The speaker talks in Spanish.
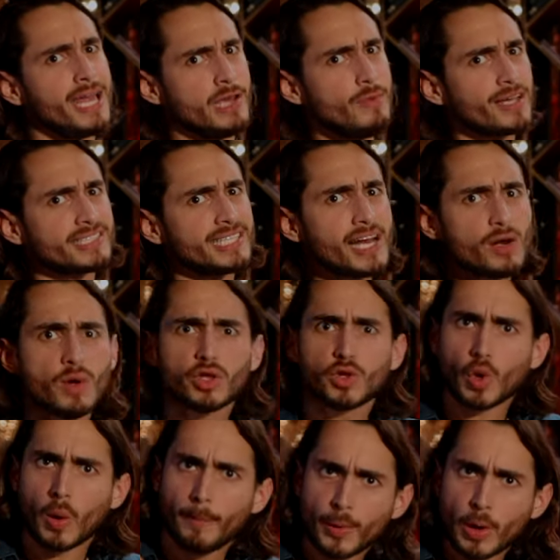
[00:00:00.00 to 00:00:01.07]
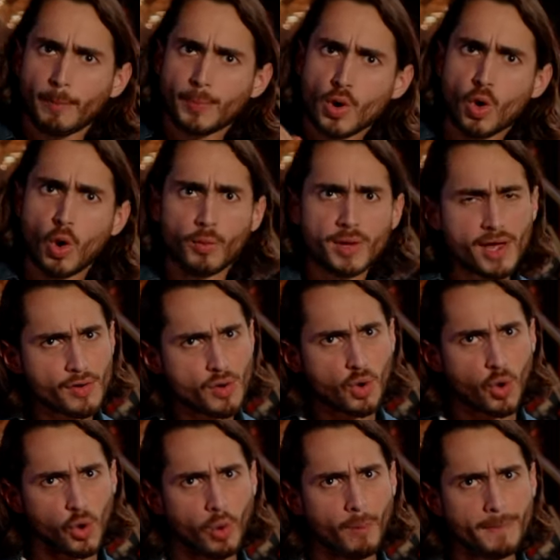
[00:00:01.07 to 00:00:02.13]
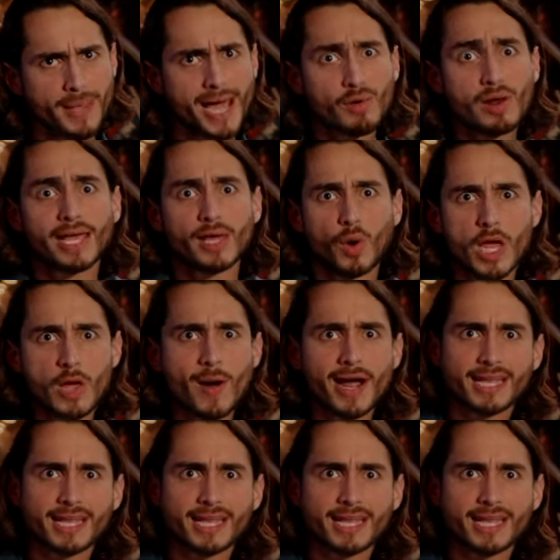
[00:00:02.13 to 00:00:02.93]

iba a ser nuestro propio gobierno colombiano el que nos iba a